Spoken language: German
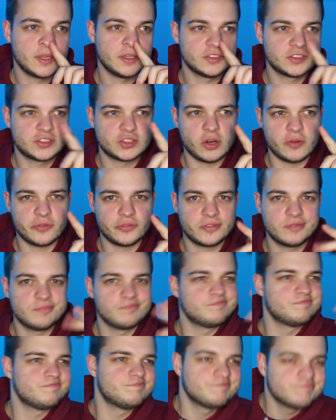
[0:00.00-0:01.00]
Soft
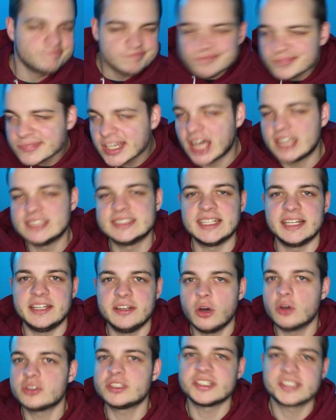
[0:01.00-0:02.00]
kann
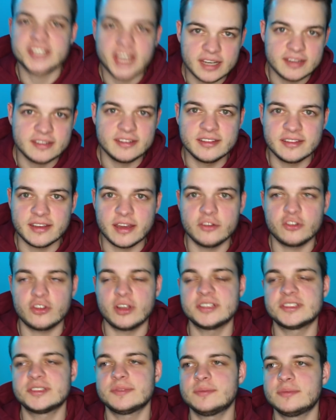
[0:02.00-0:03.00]
sein, auch das kann ich nicht
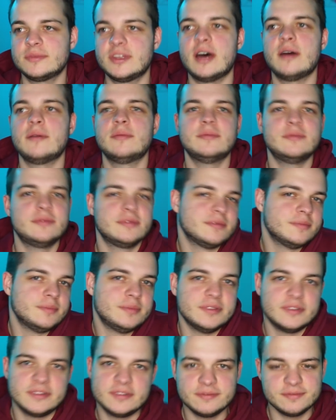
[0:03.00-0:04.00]
einschätzen. Da
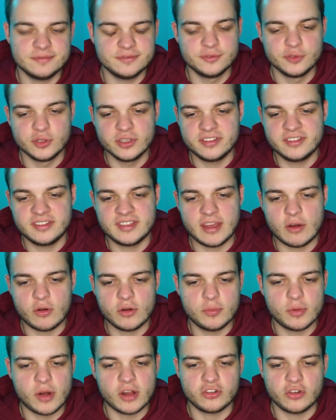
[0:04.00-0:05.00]
würde ich
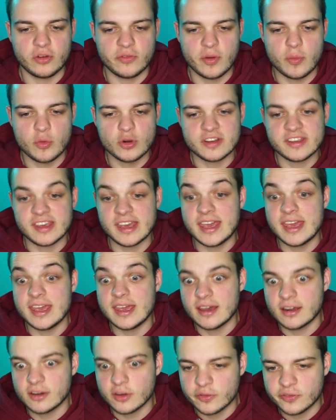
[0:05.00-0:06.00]
Terry Bradshaw vermutlich
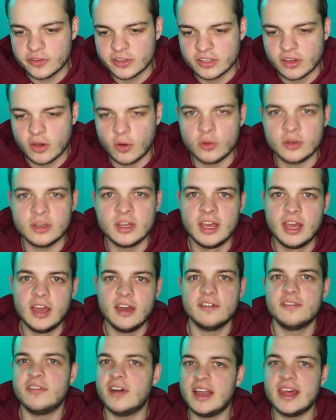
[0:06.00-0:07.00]
eher noch vertrauen,
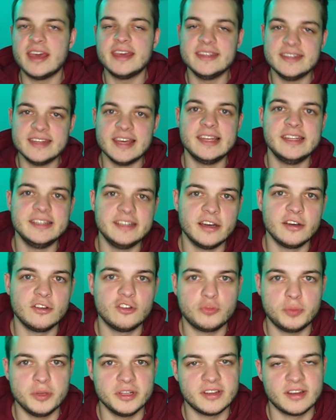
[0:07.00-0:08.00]
weil er in der Liga
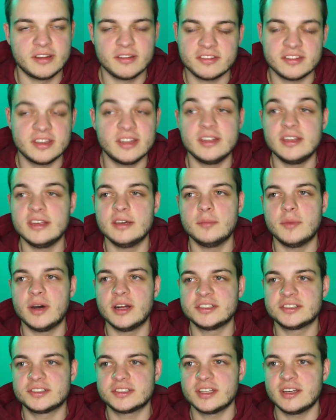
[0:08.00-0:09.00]
gespielt hat. Ist ein
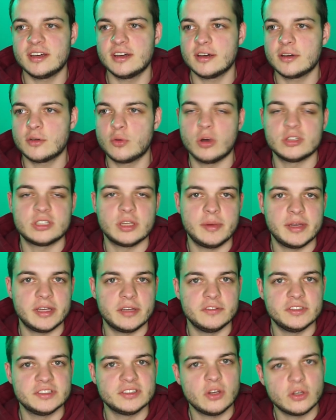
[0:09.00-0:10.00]
ehemals äh, Quarterback
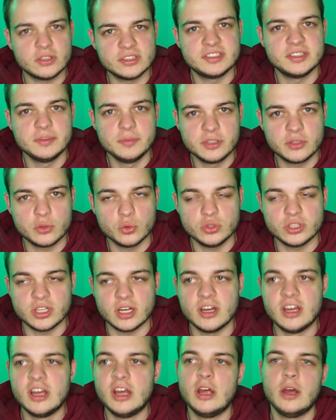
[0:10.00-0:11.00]
gewesen, auch ein ziemlich
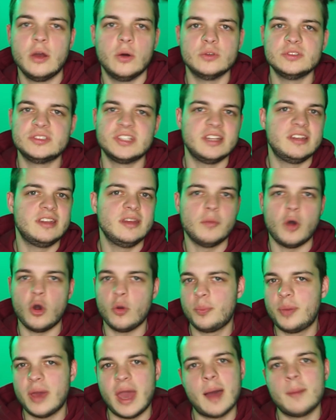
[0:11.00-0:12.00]
guter. Und seitdem
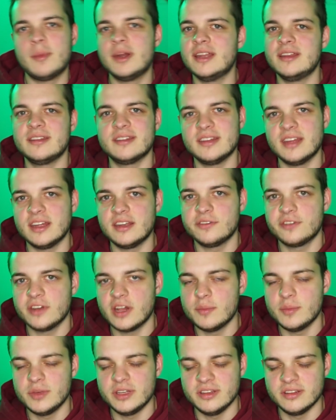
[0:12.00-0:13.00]
auch permanent in
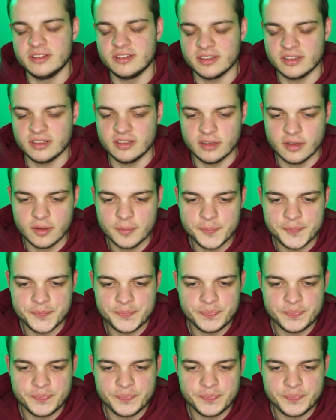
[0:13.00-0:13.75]
NFL-Medien drin. Ne?